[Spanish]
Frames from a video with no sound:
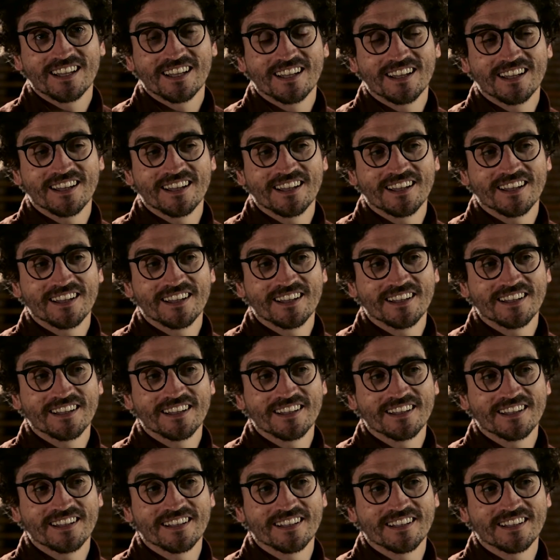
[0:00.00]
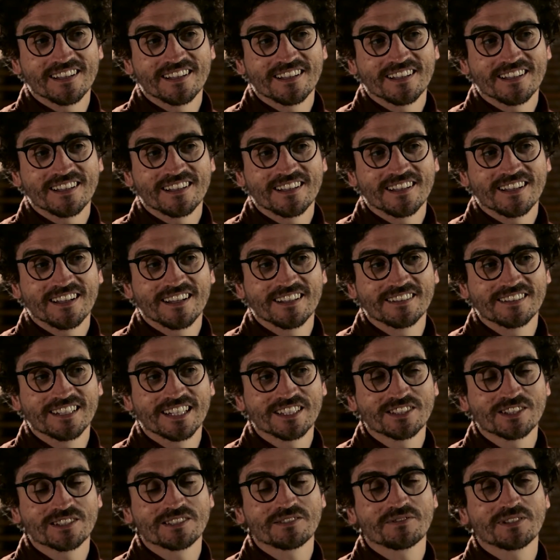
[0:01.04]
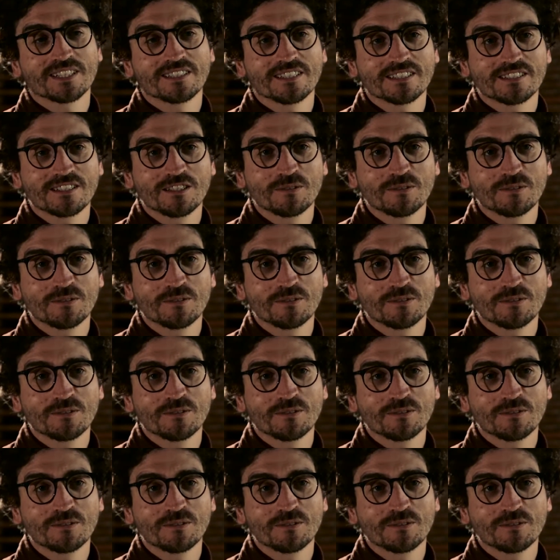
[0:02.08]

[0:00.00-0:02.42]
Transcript: eh, entre esos diferentes